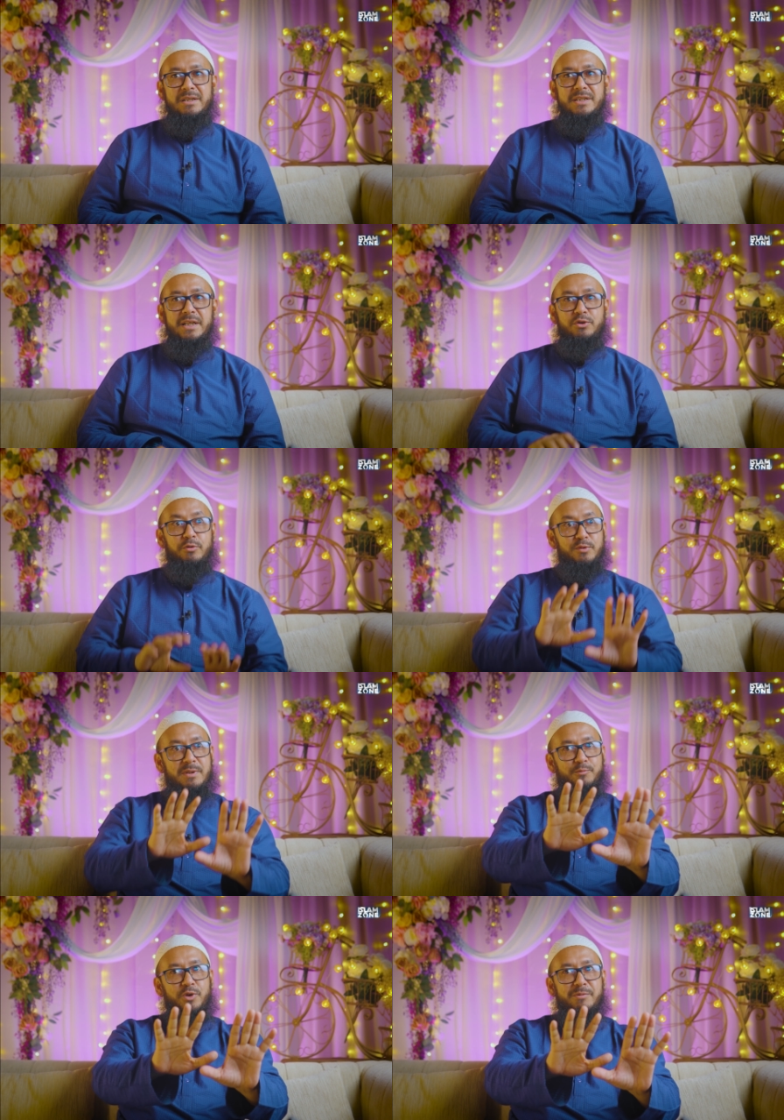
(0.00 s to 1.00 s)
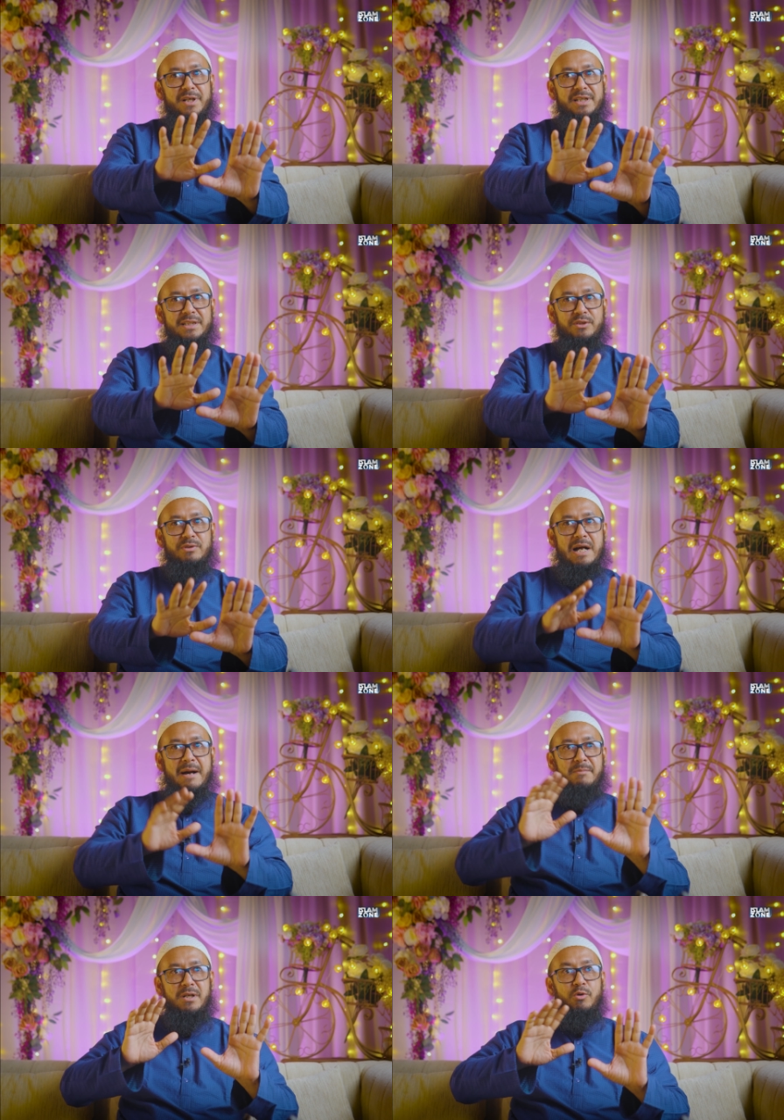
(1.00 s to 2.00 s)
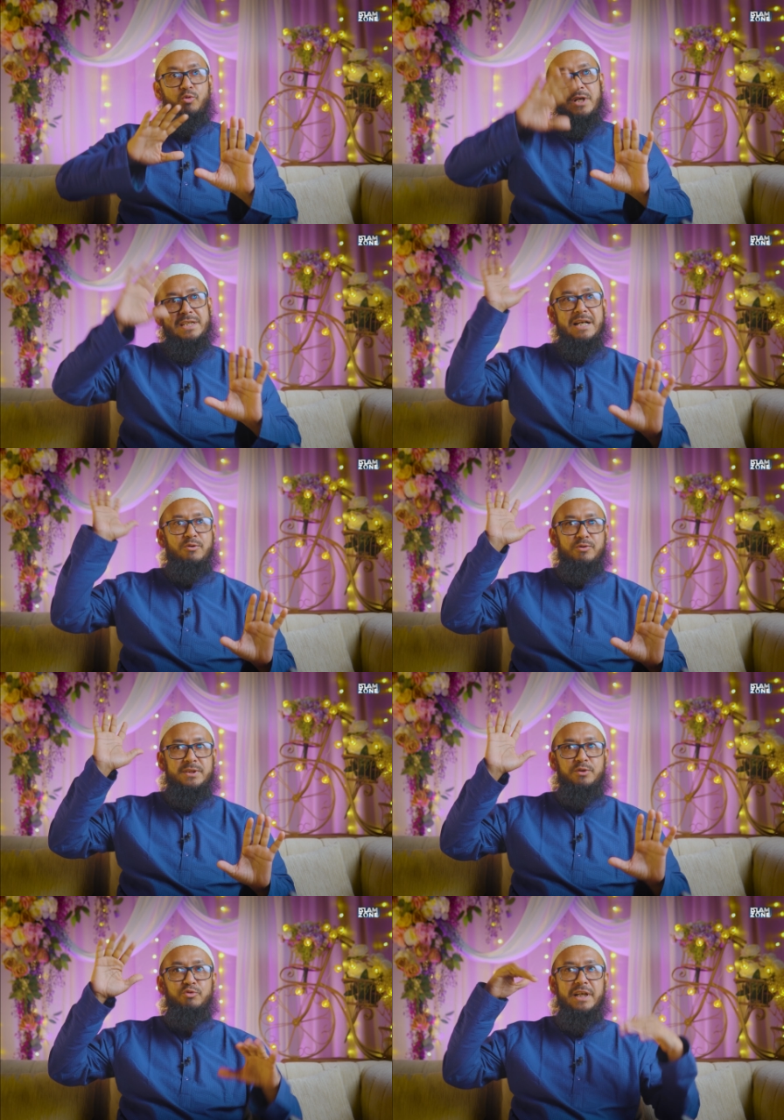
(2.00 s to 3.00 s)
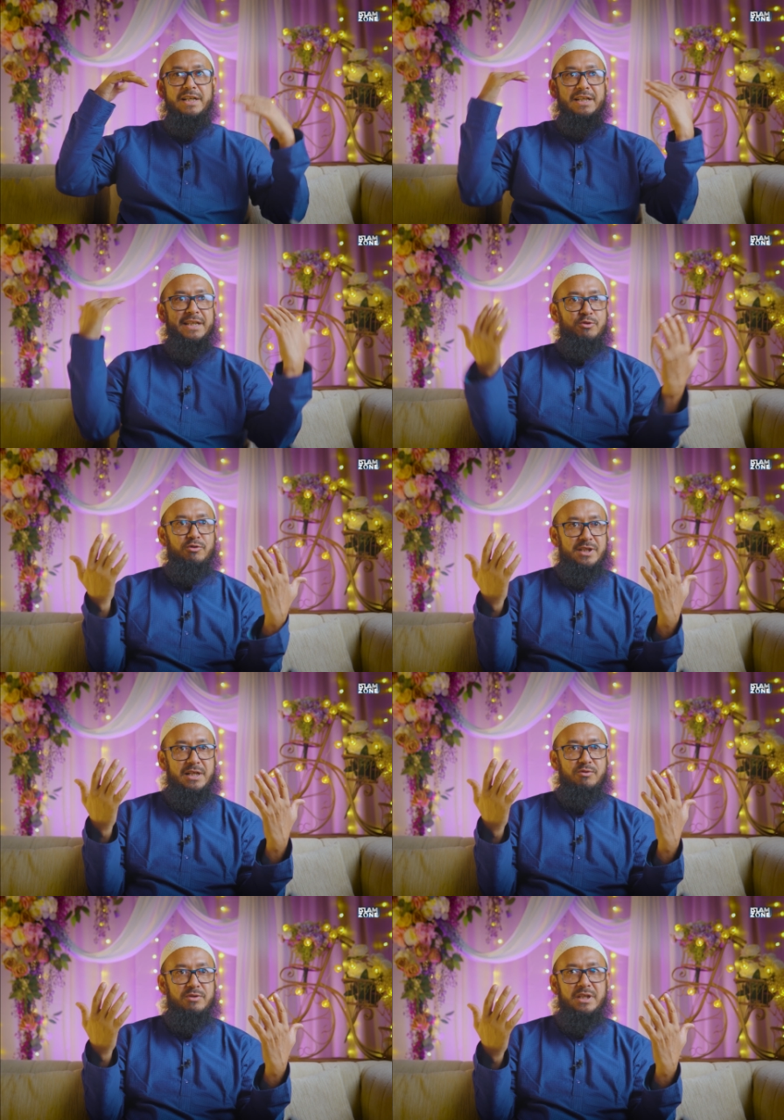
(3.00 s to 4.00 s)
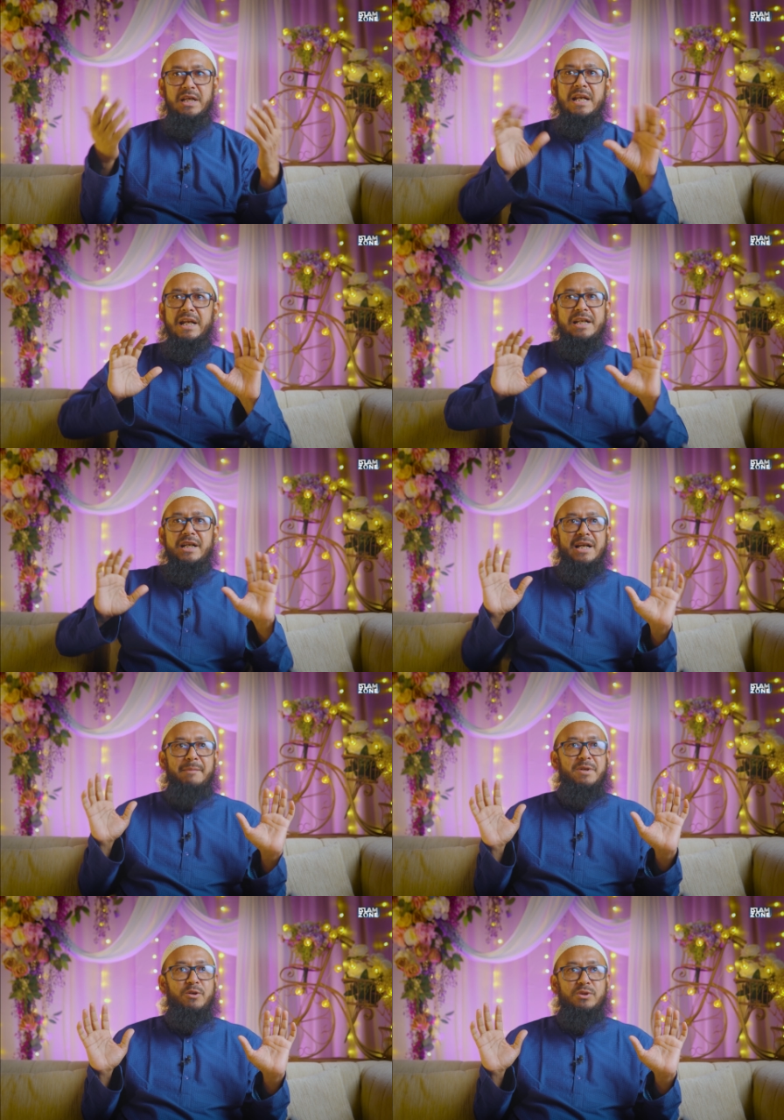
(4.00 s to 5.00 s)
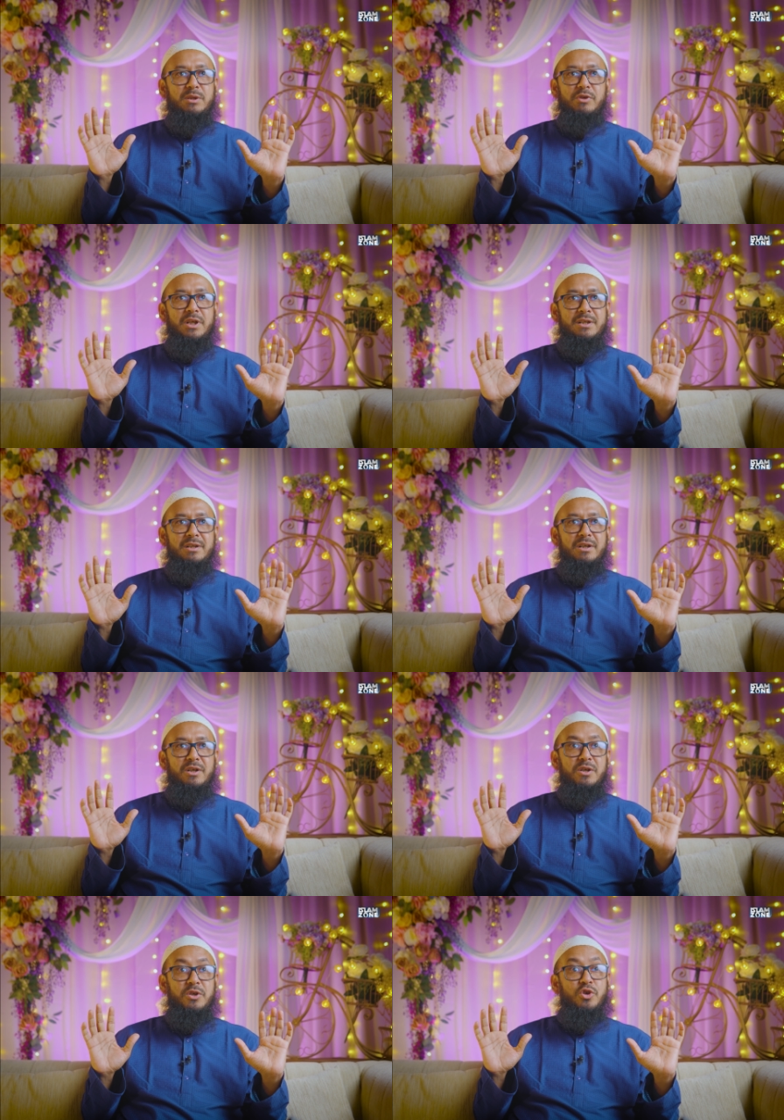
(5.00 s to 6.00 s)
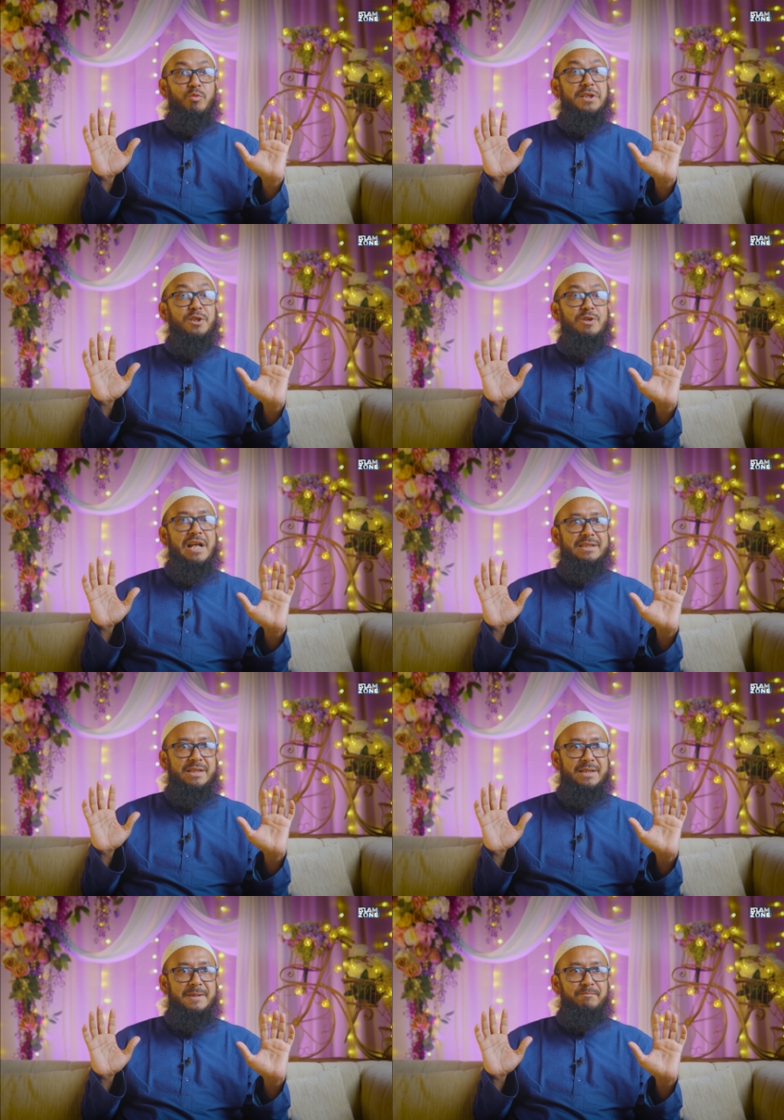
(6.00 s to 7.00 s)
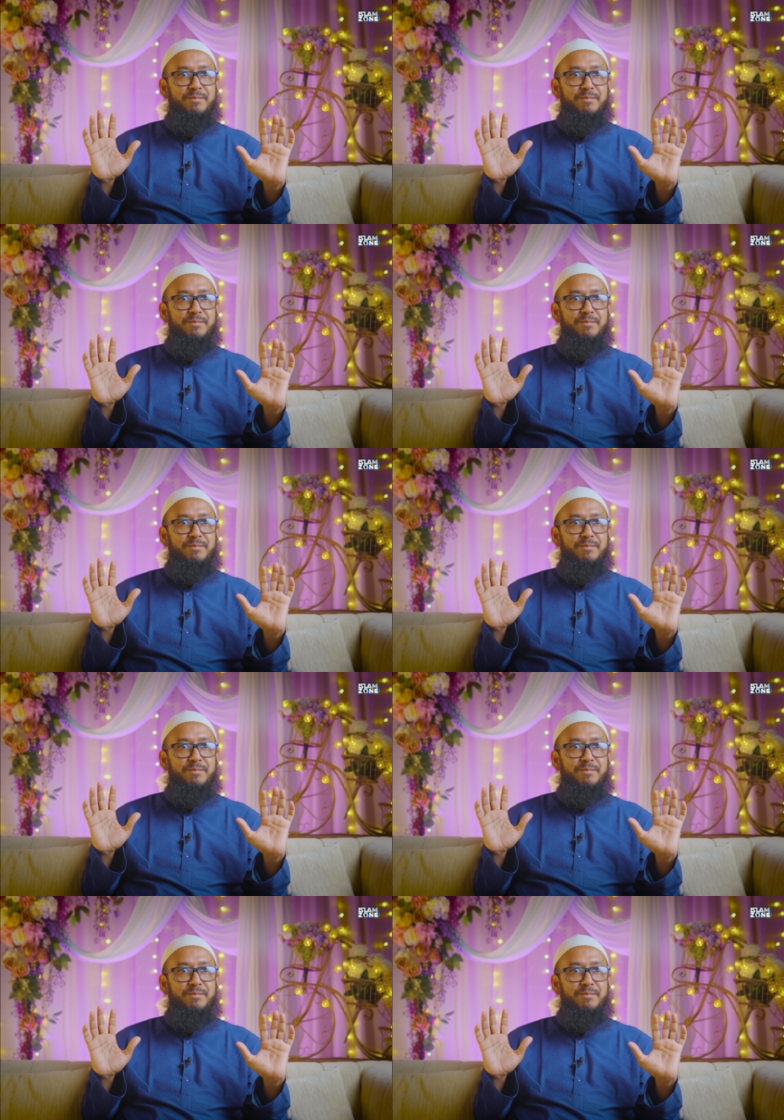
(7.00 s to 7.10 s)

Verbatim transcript: যে তুমি তোমার পরিবার নিয়ে থাকো আমরা ওরা যা করছে দুনিয়াকে কি করছে না করছে এটা নিয়ে আপনার কথা বলার সময় যেন না থাকে